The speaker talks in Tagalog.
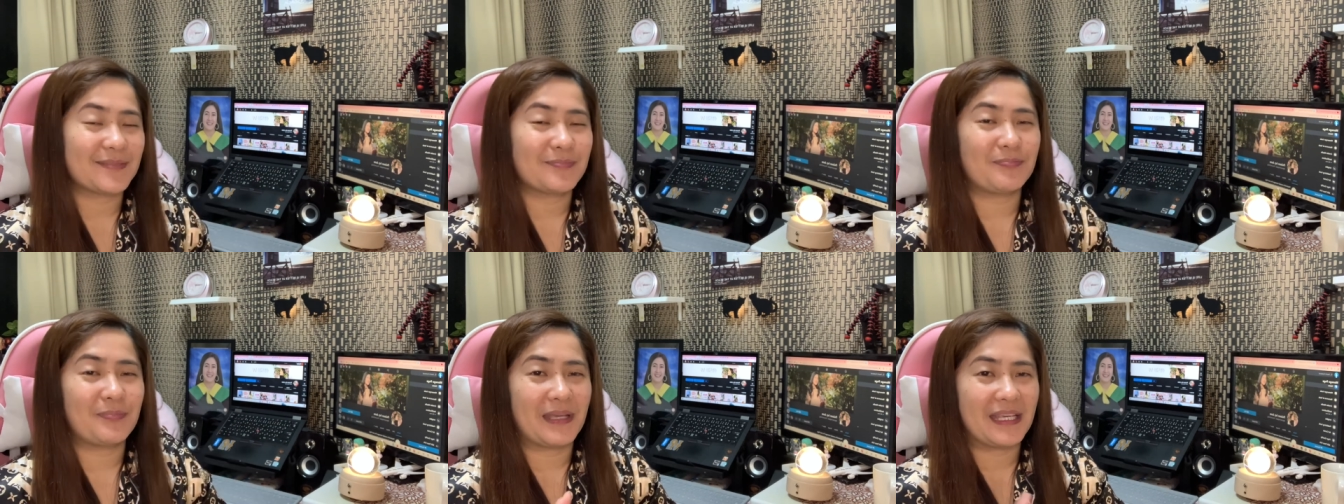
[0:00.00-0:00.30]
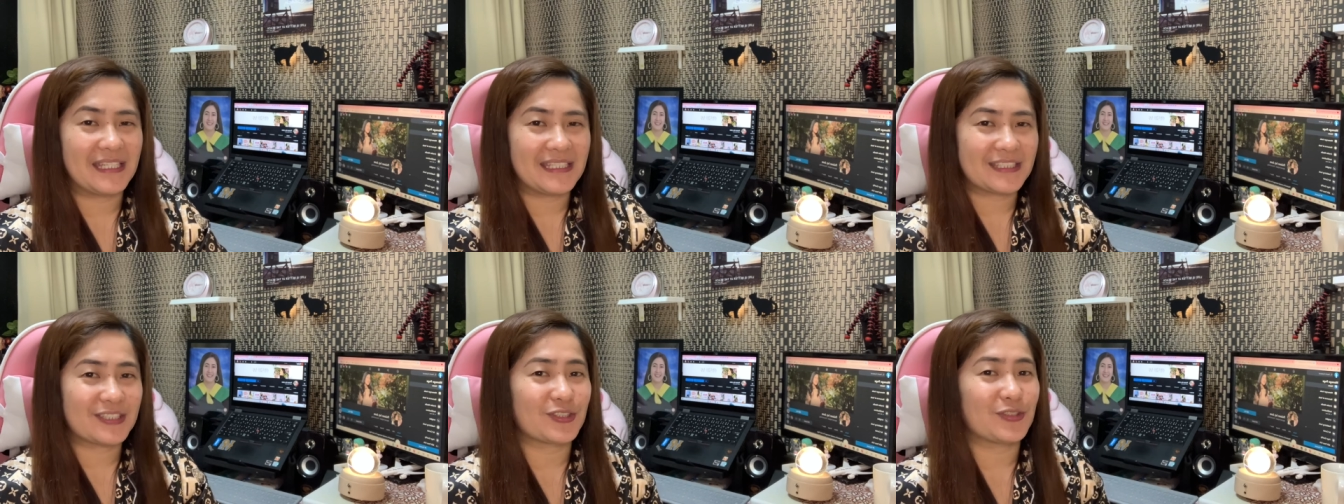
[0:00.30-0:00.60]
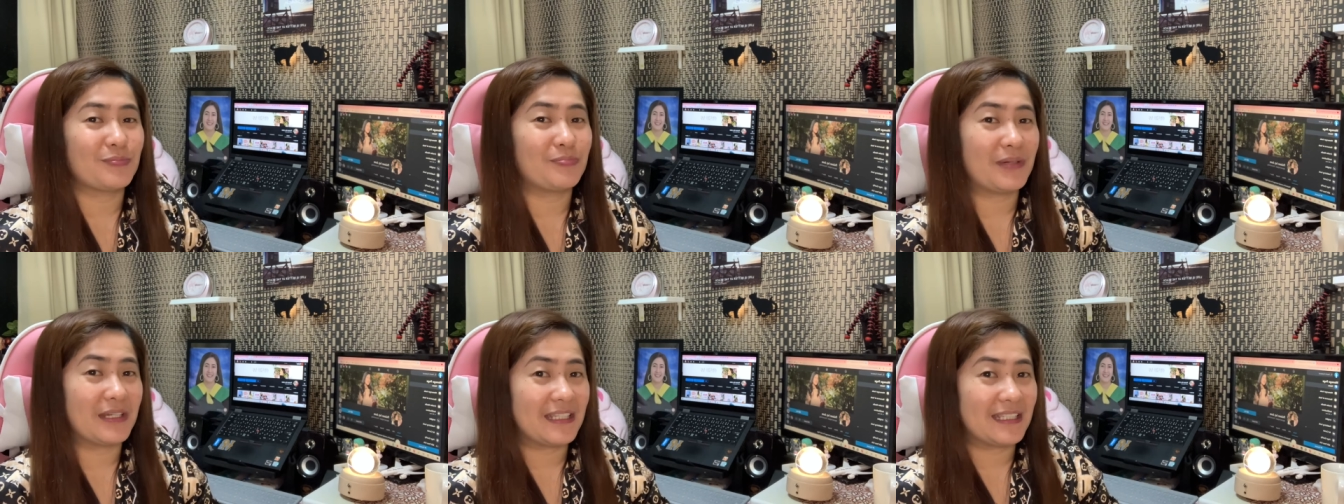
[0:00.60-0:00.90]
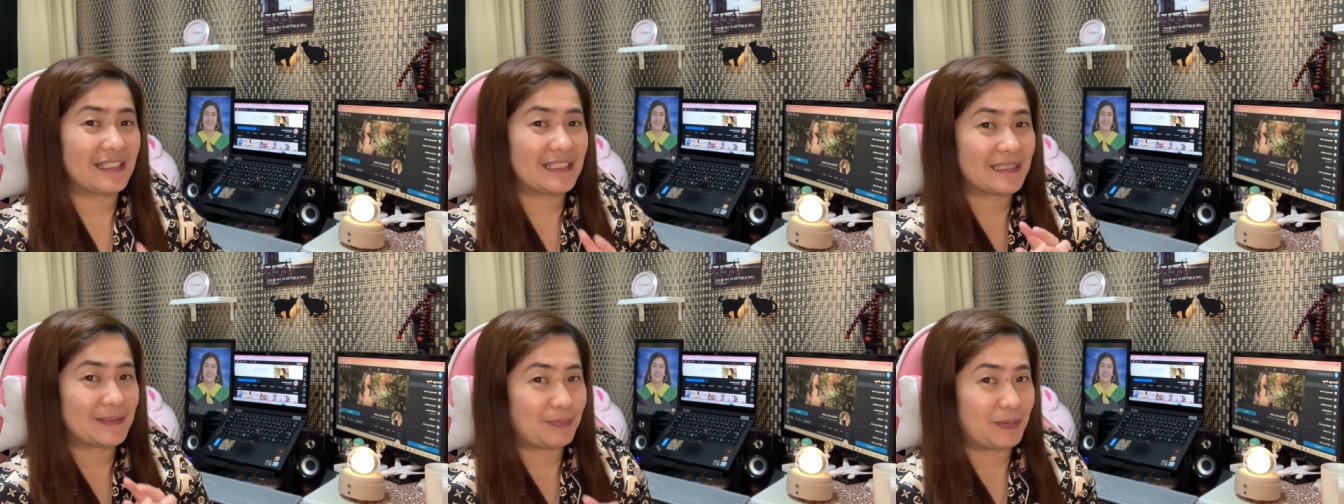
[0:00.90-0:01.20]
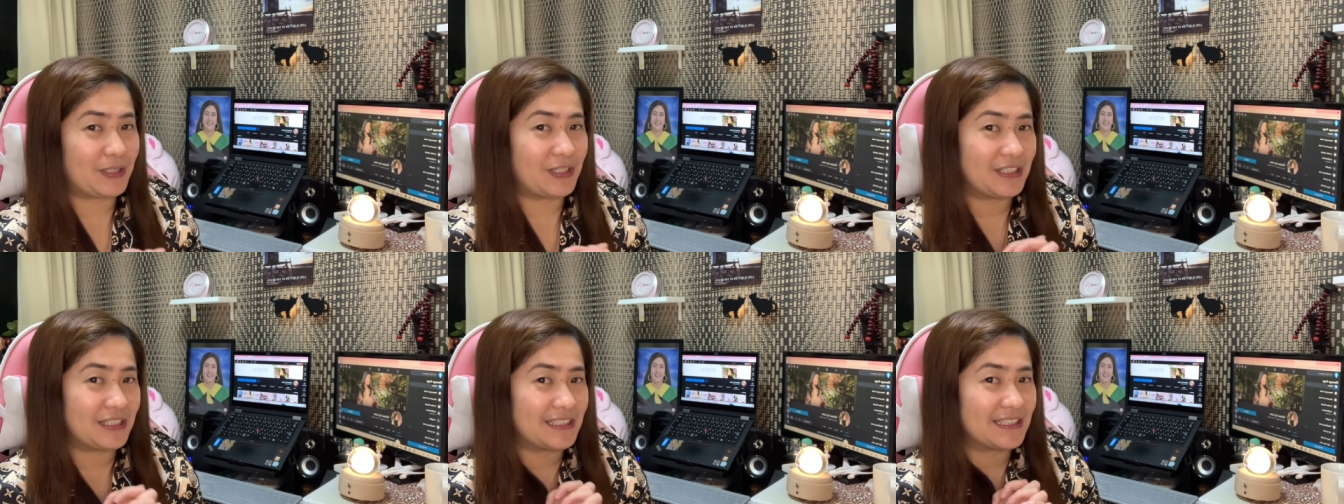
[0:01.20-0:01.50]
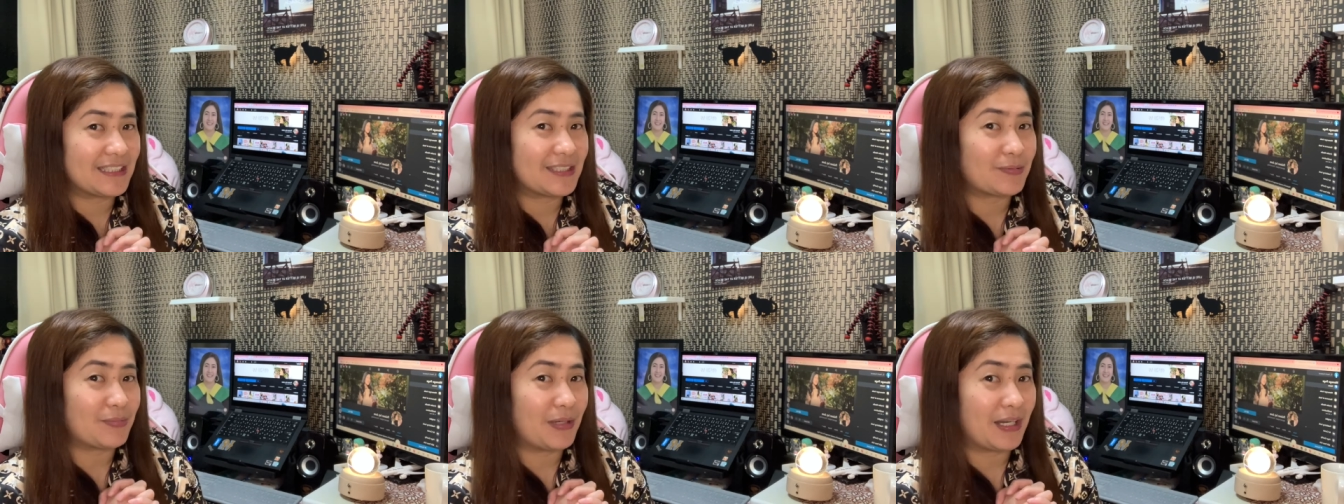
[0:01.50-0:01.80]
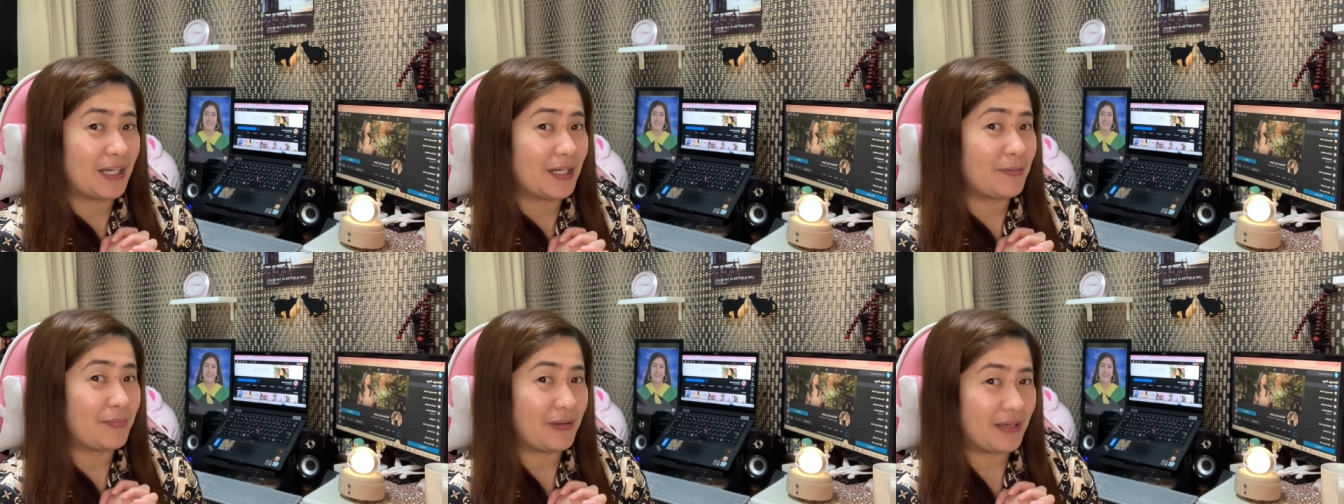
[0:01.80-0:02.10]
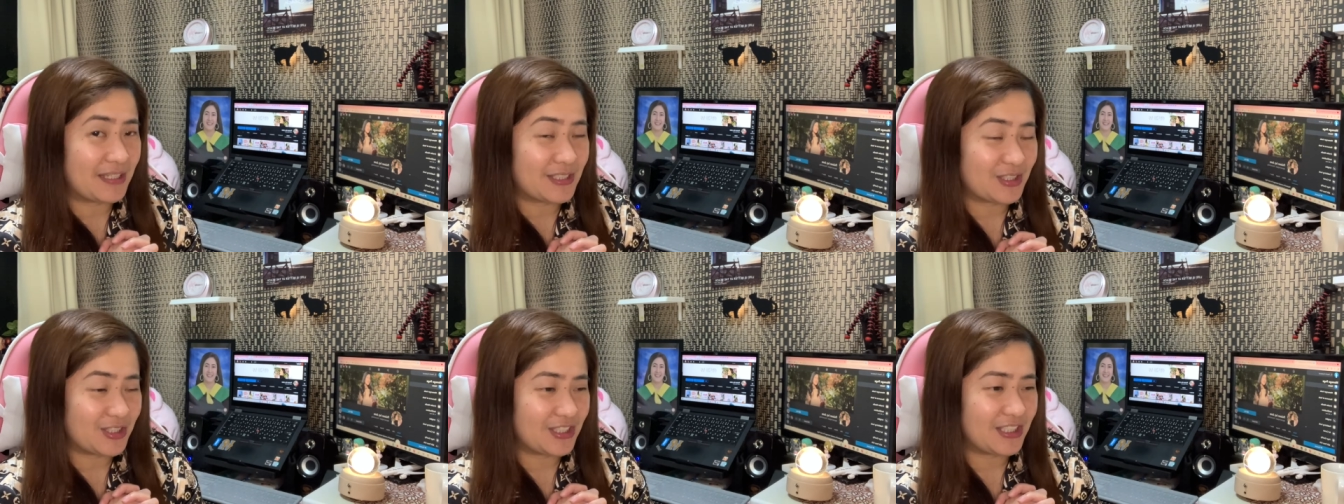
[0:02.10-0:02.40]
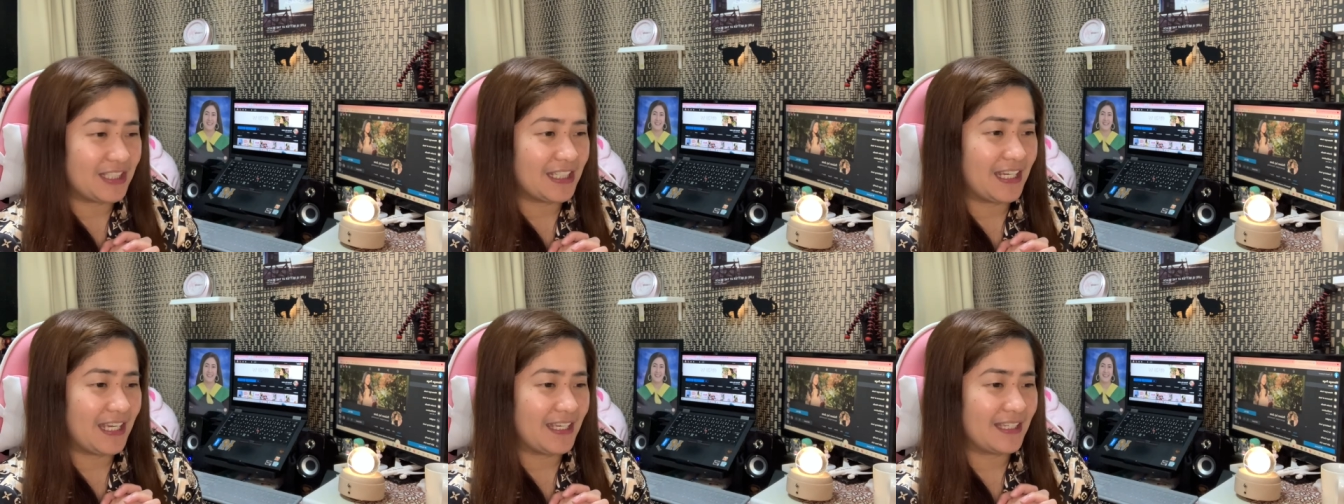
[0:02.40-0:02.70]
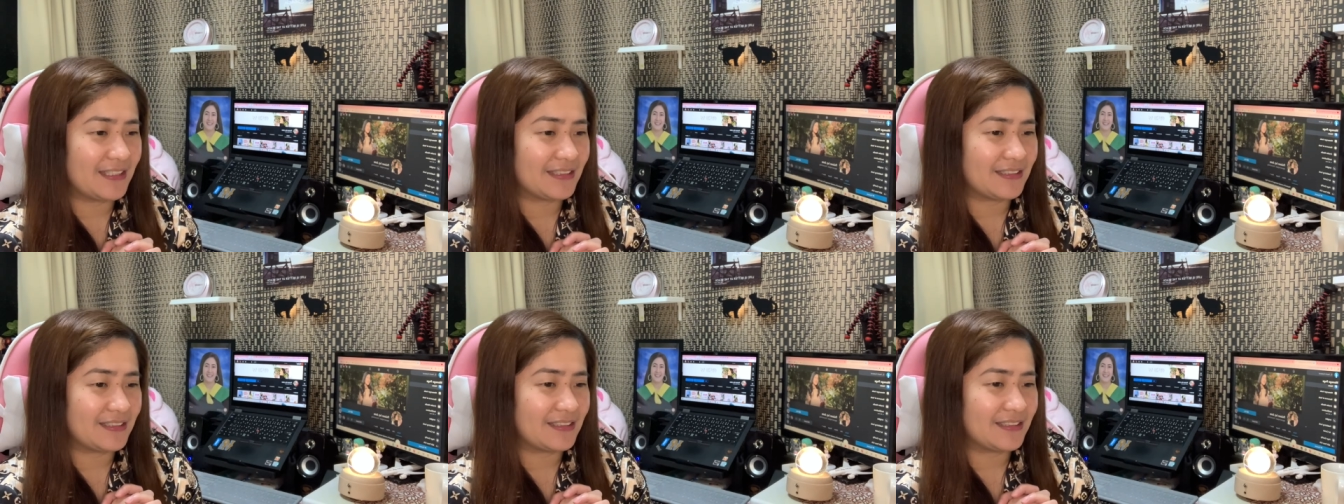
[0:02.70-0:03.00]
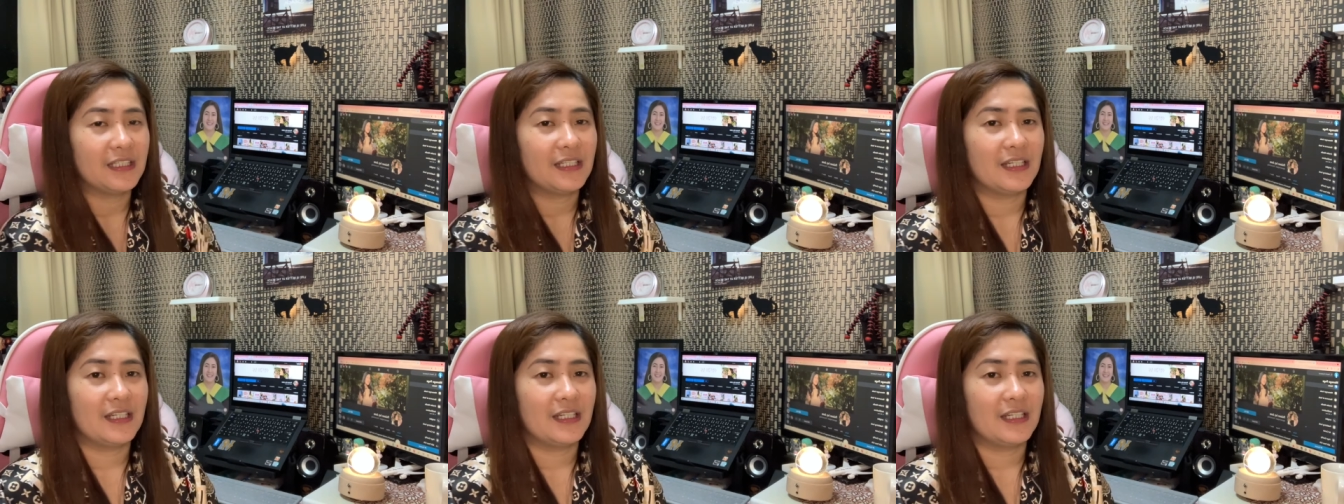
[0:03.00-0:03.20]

based on my experience mga beshi and